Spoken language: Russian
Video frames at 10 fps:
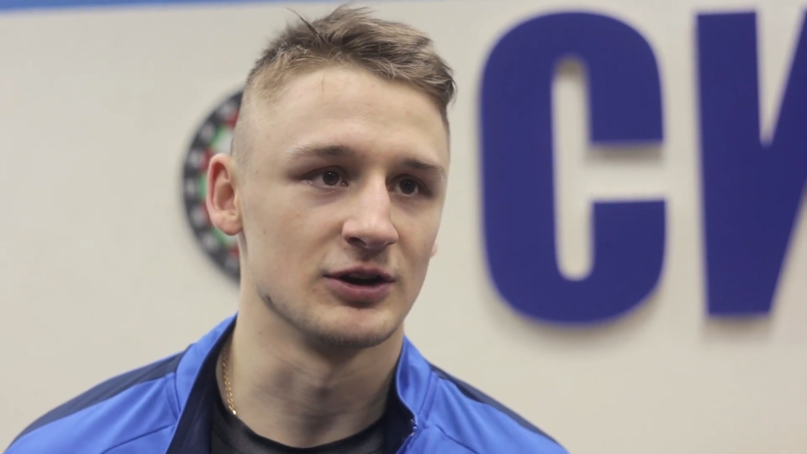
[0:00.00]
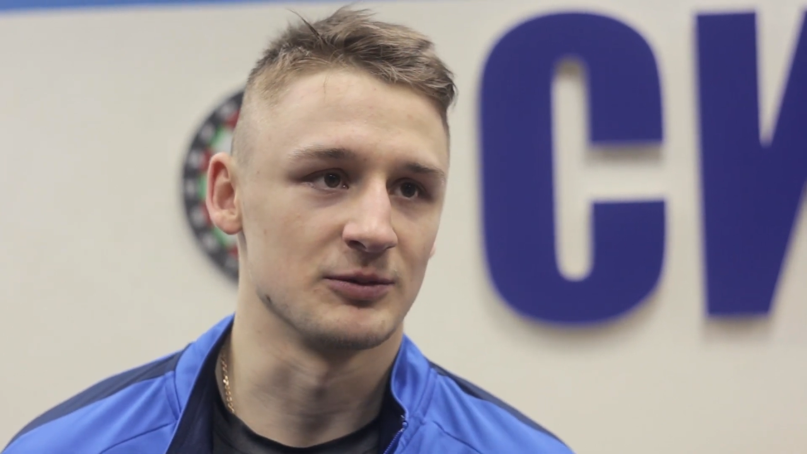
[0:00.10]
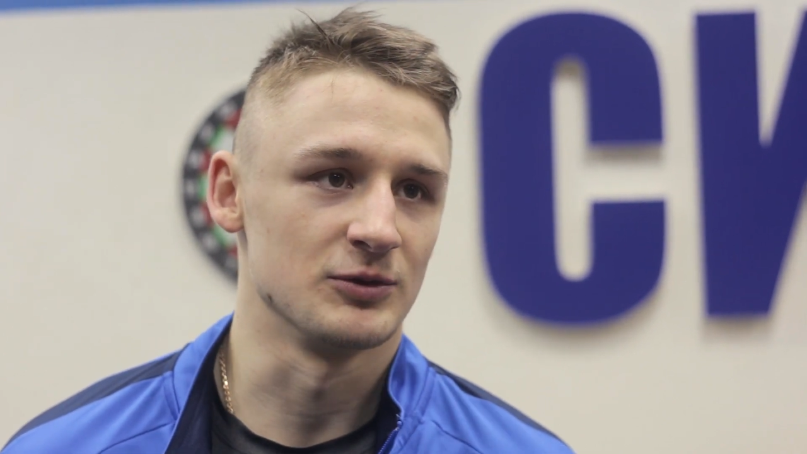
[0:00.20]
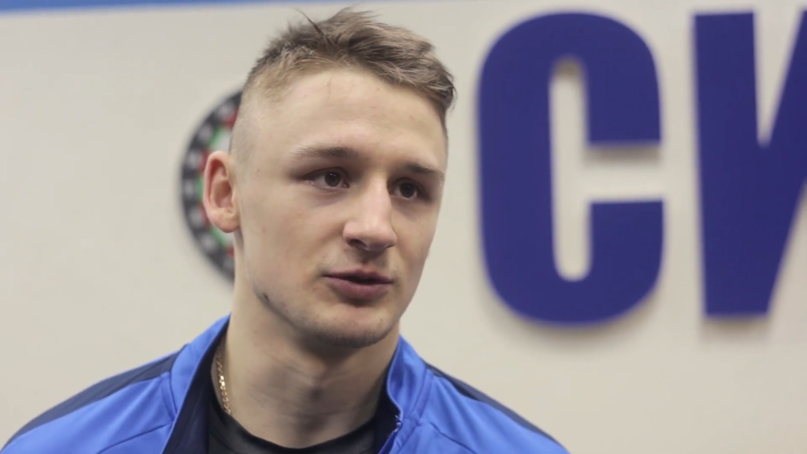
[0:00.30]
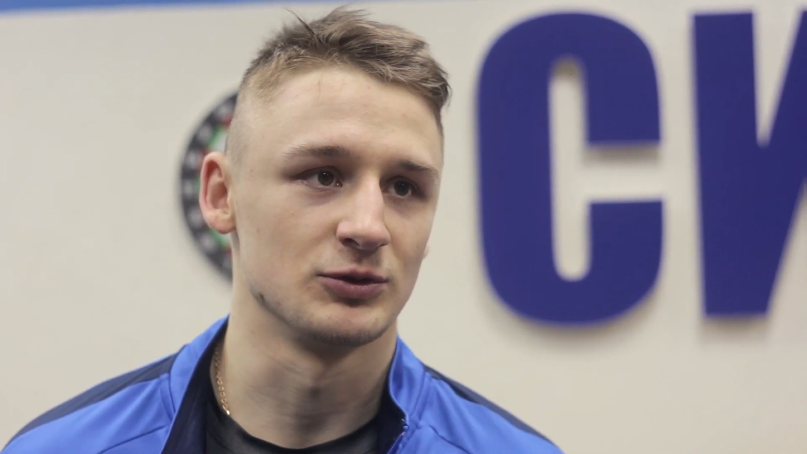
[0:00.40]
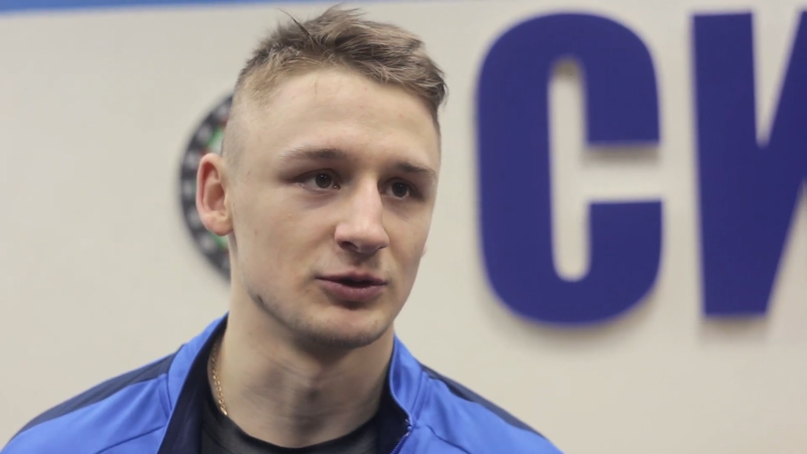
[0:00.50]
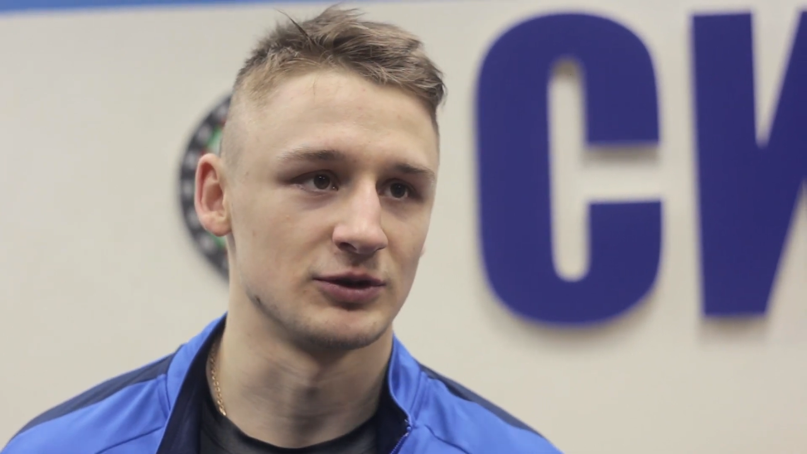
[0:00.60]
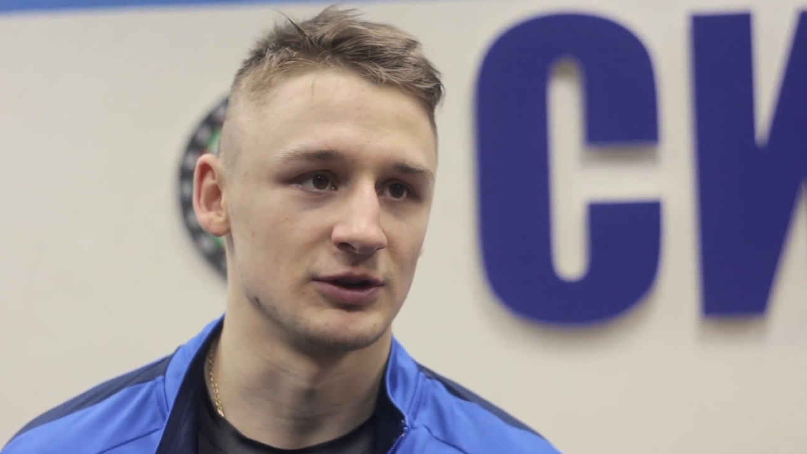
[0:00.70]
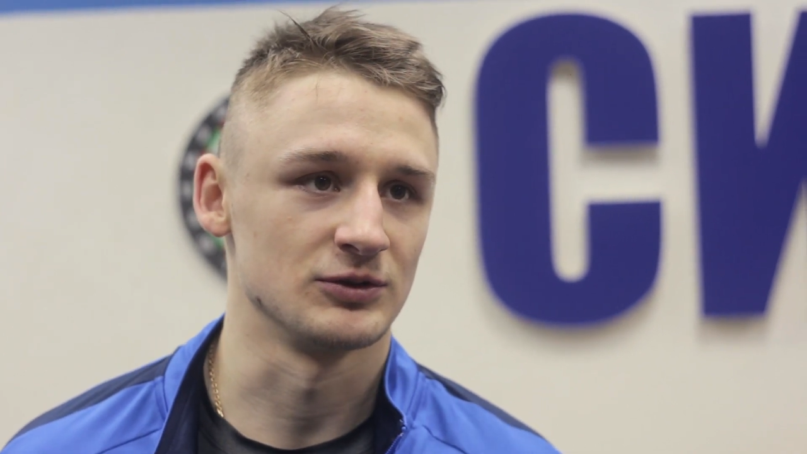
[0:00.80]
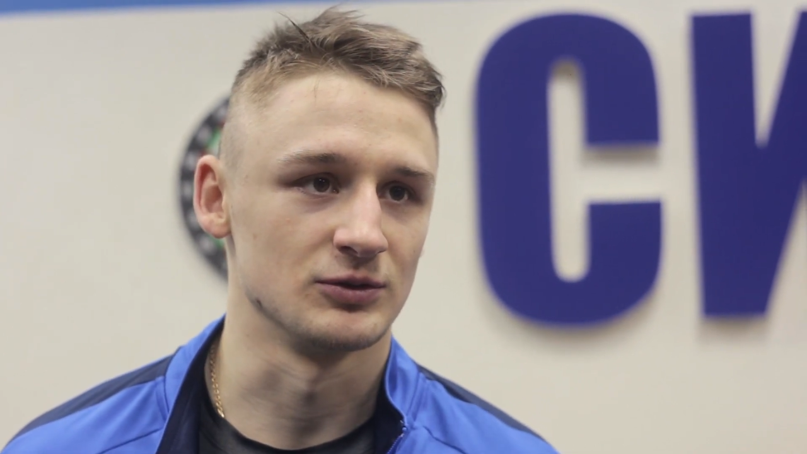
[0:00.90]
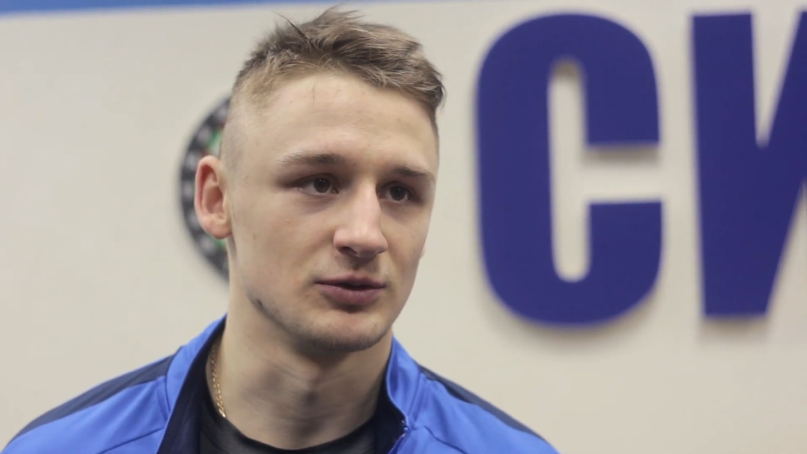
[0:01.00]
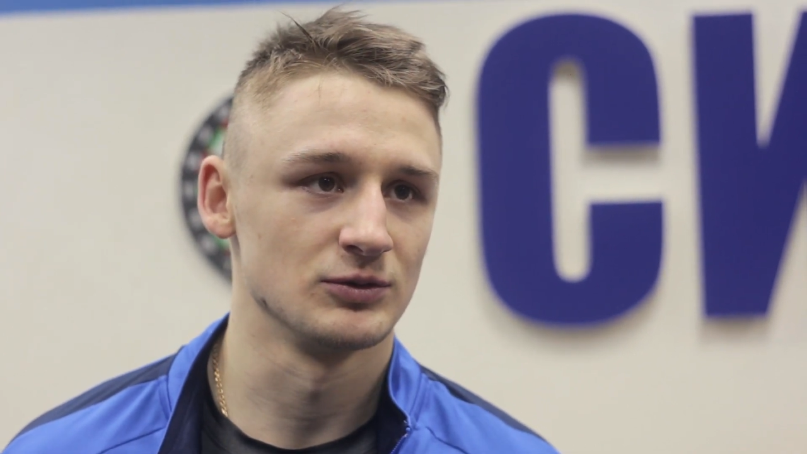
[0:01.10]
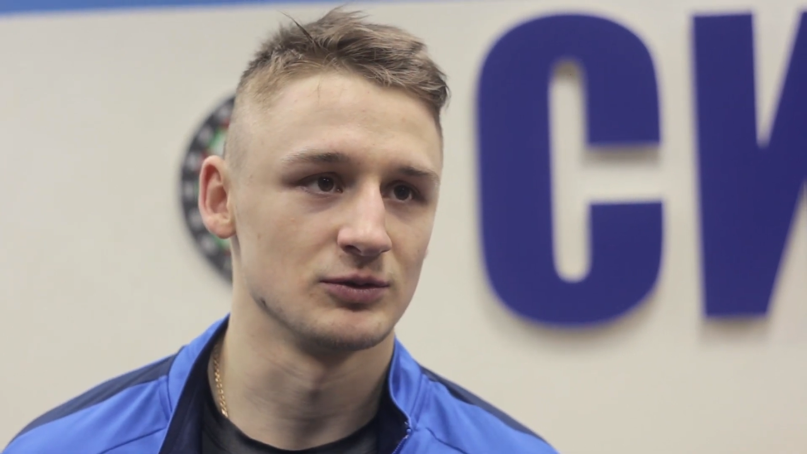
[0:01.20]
и как бы все сразу,